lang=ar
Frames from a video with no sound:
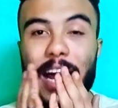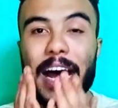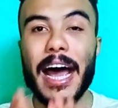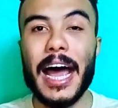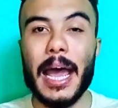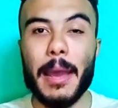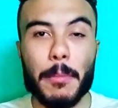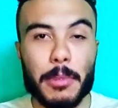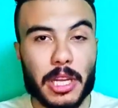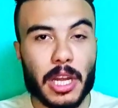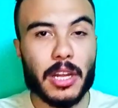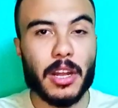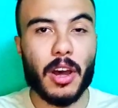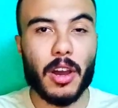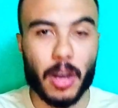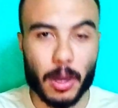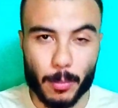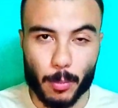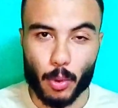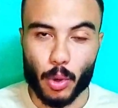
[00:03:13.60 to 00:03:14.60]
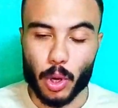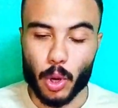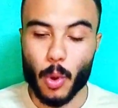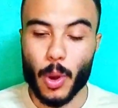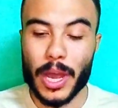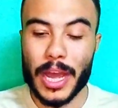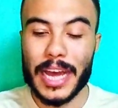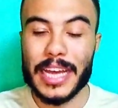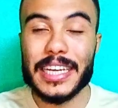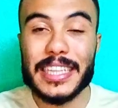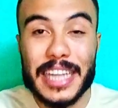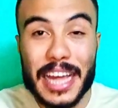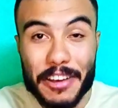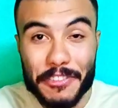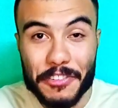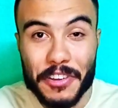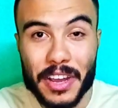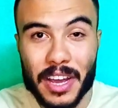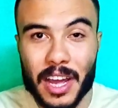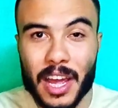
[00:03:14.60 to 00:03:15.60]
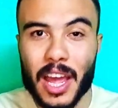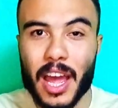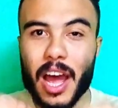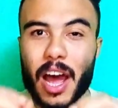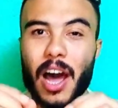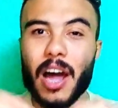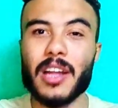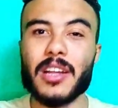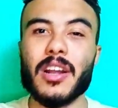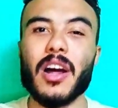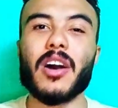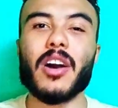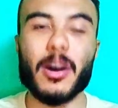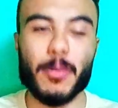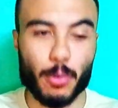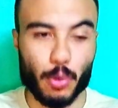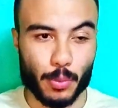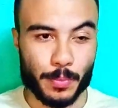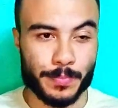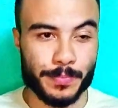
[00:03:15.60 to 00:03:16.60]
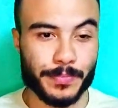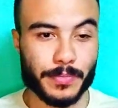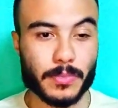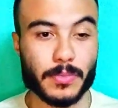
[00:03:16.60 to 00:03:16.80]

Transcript: حامل اللقب واللي هو جاي يدافع عن لقبه